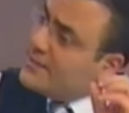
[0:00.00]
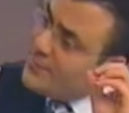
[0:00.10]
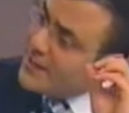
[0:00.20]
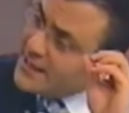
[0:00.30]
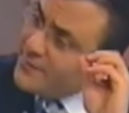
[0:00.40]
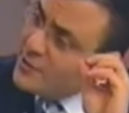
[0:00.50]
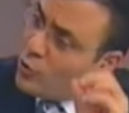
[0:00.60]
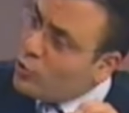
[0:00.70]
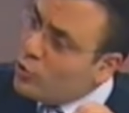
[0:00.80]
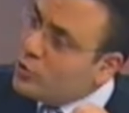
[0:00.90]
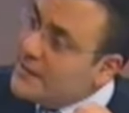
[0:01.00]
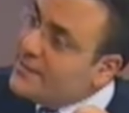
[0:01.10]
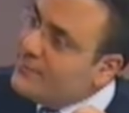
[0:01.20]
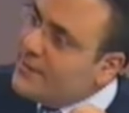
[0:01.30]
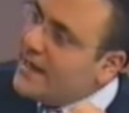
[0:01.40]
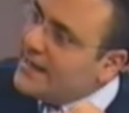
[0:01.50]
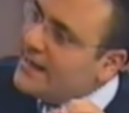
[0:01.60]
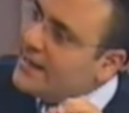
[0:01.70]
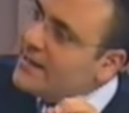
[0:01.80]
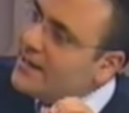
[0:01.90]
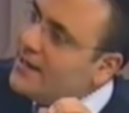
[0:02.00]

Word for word: git mektebinde oku dedim mi yani?